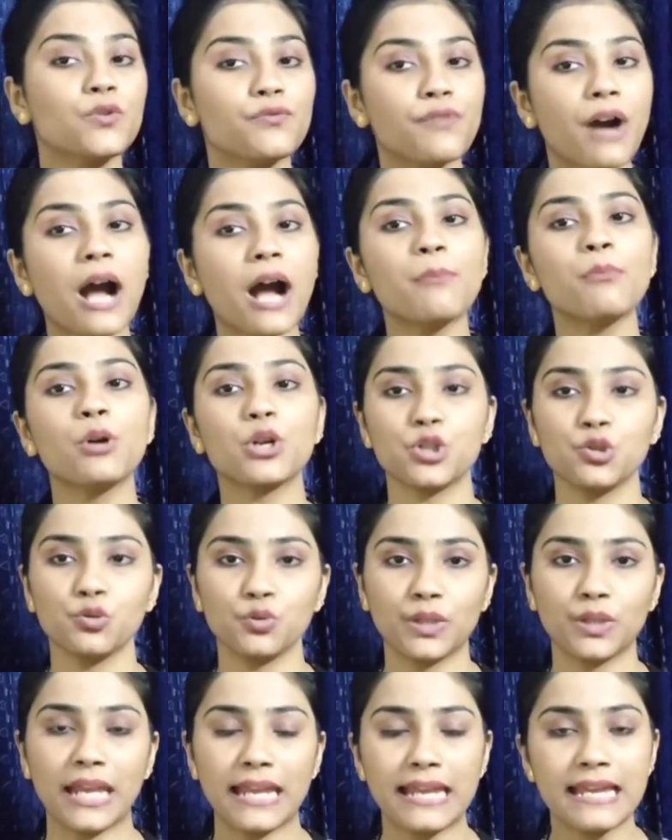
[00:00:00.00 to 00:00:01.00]
लोग वहां
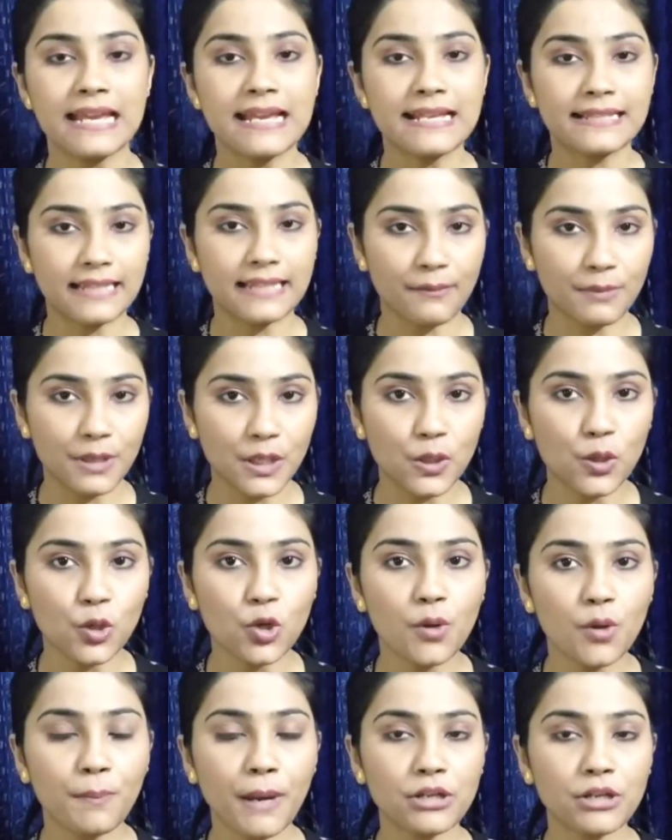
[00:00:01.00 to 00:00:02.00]
मौजूद थे सभी
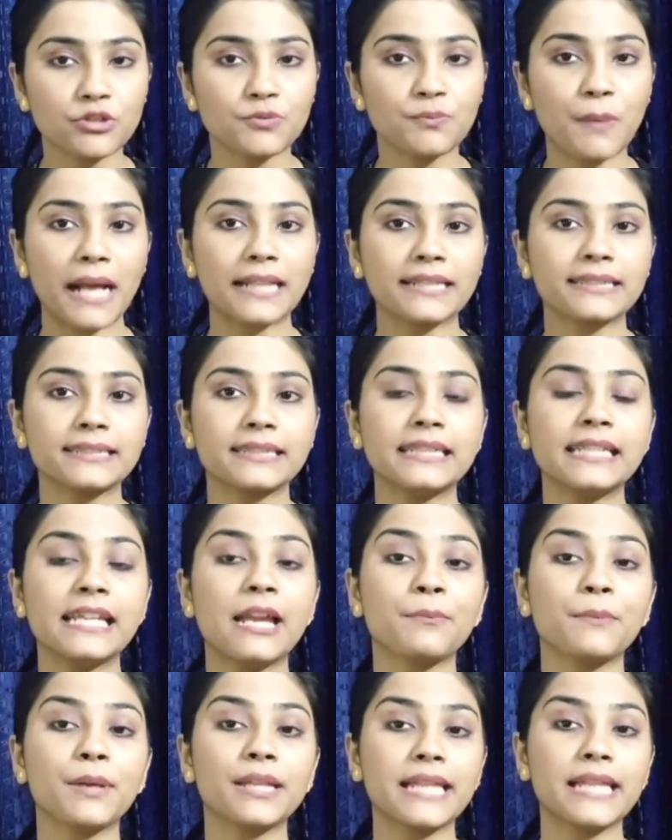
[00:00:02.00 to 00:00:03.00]
लोगों पर उत्पाद
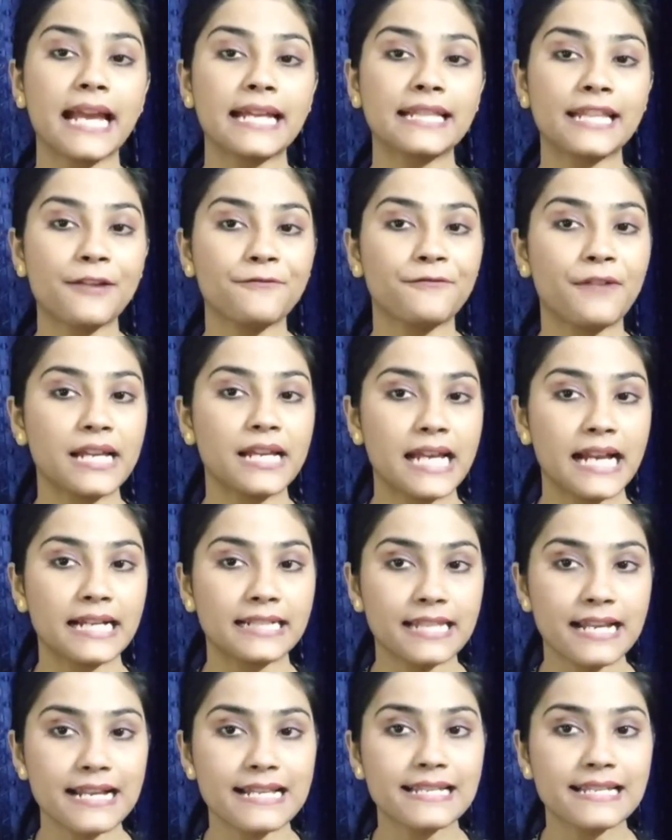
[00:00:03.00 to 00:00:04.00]
अधिनियम के तहत
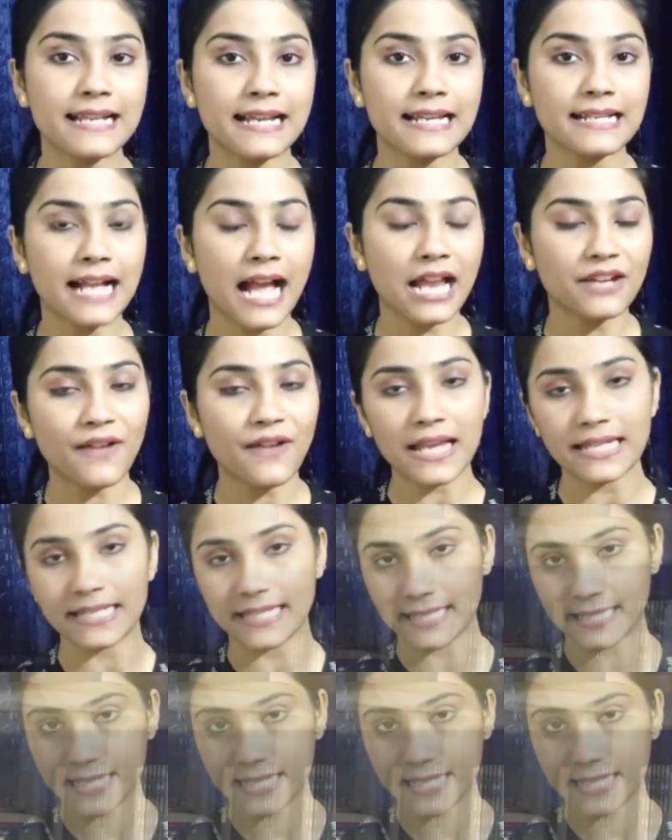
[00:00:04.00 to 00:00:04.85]
एफआईआर दर्ज कर कार्रवाई